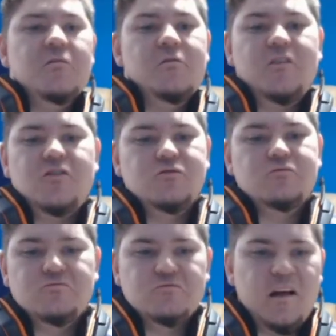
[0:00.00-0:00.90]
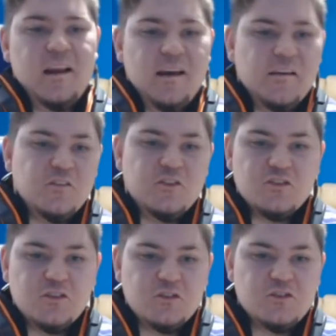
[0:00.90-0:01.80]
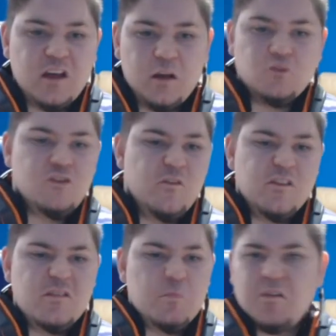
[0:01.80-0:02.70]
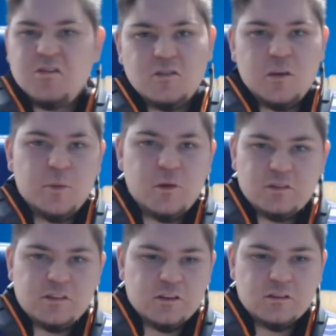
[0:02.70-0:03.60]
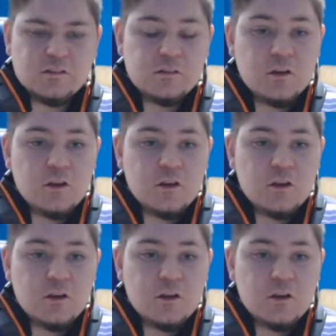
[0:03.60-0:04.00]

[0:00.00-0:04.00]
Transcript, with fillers: faccio una live, di solito ci saranno già 20 persone pronte, no?